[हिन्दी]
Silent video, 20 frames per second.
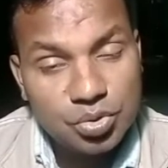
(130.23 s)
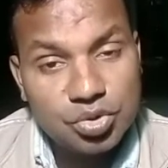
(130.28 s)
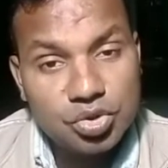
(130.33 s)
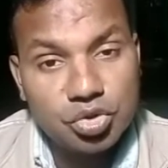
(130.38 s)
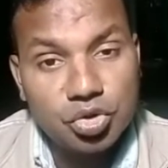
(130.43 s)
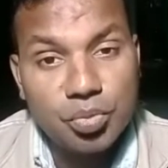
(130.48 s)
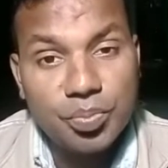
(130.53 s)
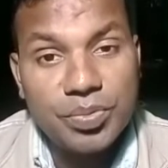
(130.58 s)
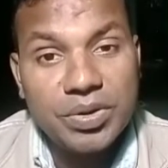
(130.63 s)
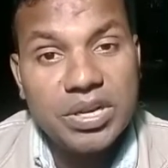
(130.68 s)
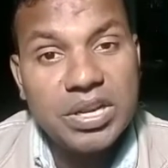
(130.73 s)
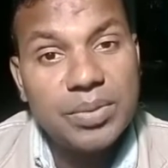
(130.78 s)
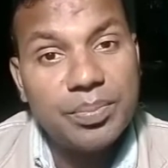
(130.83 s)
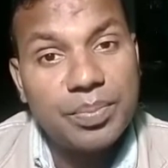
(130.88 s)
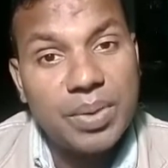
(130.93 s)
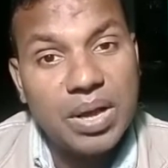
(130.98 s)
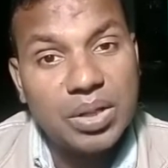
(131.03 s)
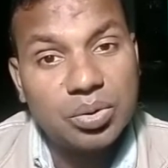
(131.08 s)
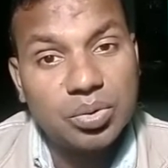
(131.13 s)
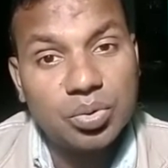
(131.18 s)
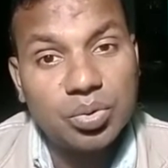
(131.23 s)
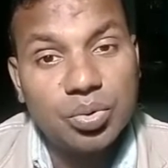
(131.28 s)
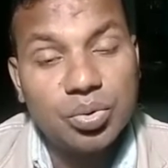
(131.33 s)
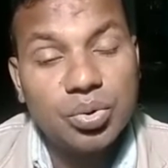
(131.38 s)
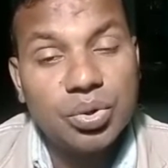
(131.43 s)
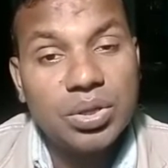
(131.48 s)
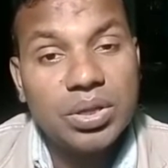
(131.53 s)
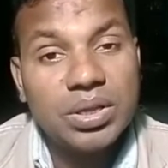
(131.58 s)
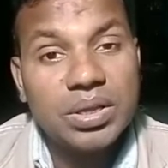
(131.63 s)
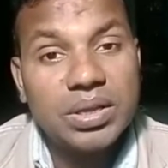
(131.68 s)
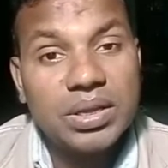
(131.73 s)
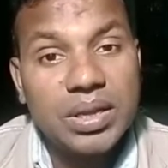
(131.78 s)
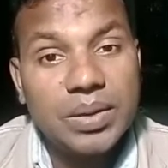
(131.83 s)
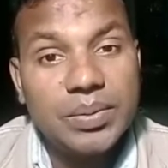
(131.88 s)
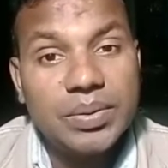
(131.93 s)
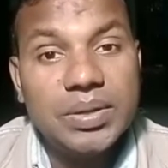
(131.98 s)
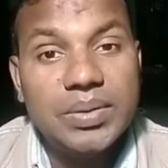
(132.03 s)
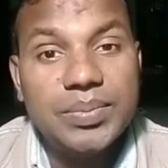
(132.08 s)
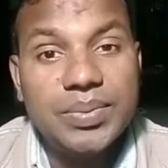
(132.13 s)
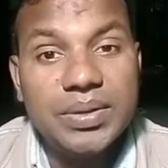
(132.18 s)
उस गोपनीय बात को
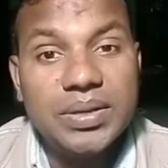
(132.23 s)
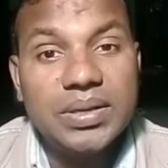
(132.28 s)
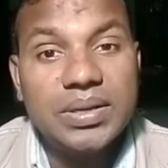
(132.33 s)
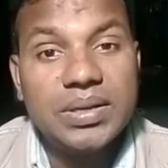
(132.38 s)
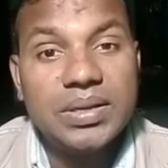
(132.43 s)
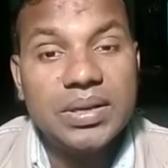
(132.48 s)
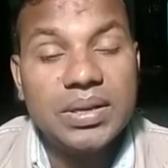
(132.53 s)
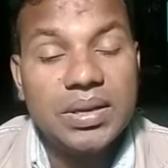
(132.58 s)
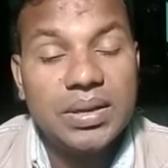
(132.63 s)
कभी भी